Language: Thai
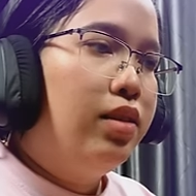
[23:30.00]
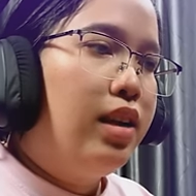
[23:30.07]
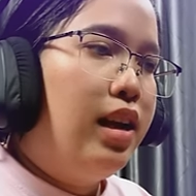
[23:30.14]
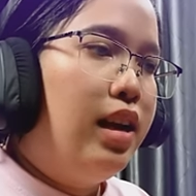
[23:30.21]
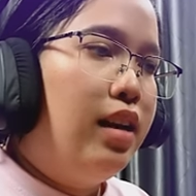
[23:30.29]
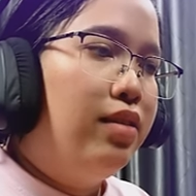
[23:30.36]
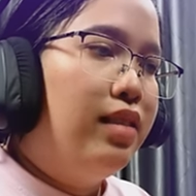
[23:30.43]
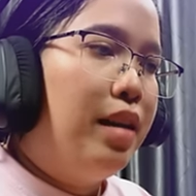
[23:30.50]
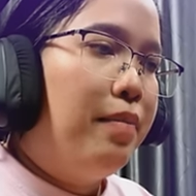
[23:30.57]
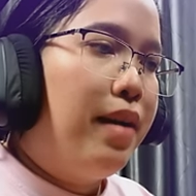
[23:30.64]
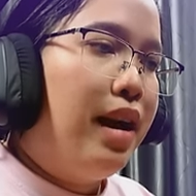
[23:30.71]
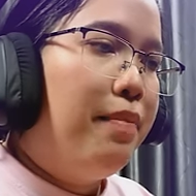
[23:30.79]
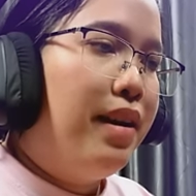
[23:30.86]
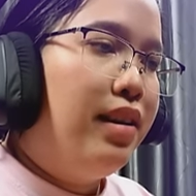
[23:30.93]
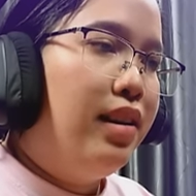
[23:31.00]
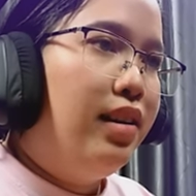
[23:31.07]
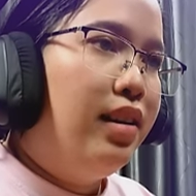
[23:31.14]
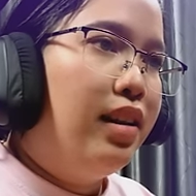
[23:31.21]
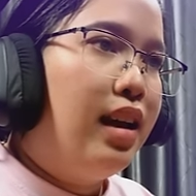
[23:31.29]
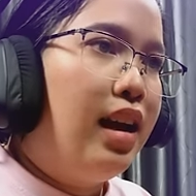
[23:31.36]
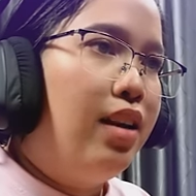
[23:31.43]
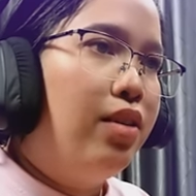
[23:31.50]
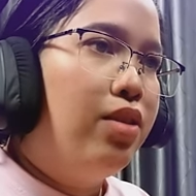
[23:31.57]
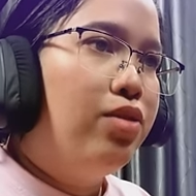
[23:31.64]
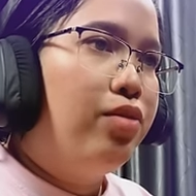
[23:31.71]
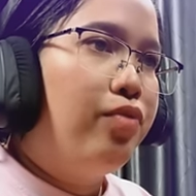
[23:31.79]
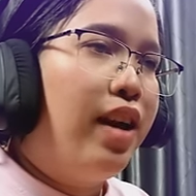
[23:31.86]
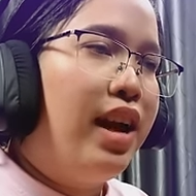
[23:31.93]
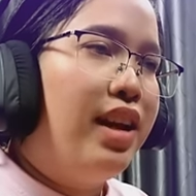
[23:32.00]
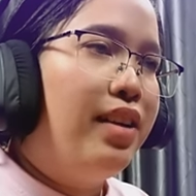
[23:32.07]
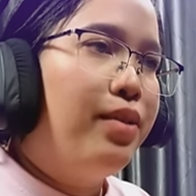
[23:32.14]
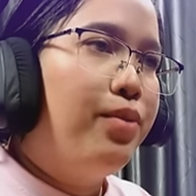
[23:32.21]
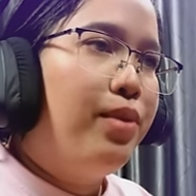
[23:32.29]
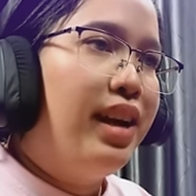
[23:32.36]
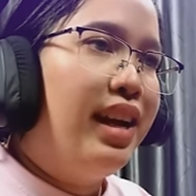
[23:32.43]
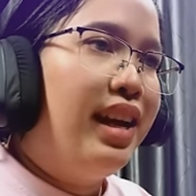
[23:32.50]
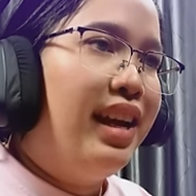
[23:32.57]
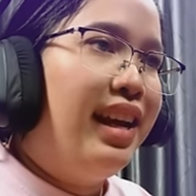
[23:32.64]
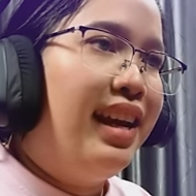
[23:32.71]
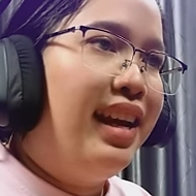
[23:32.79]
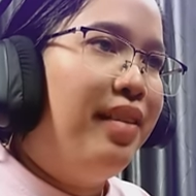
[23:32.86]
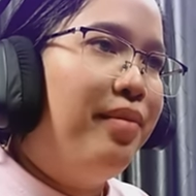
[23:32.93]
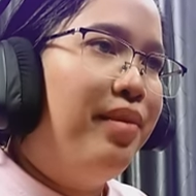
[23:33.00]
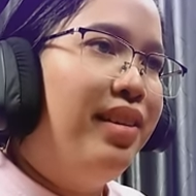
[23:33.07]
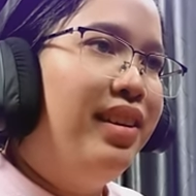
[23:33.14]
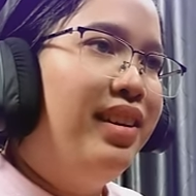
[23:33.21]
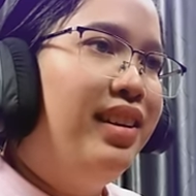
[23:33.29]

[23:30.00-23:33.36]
โอเคเราใส่ไม้ไปนิดหนึ่งค่ะแล้วก็จุดไฟเวฟ